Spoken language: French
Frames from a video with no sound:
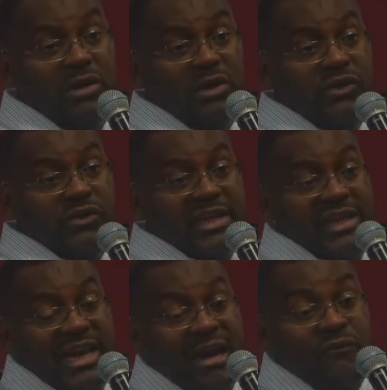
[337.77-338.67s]

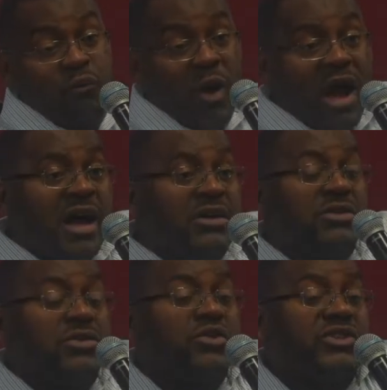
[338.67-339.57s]
C'est-à-dire la voix
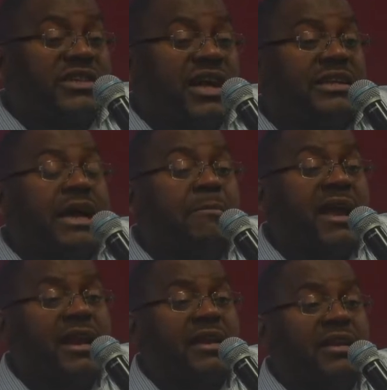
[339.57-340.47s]
du sang
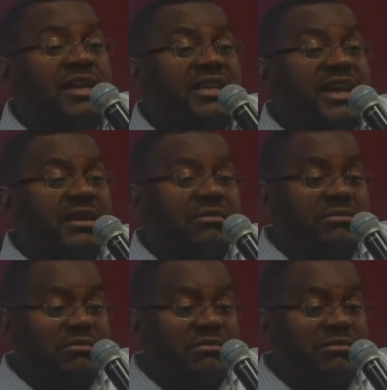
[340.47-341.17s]
d'Abel était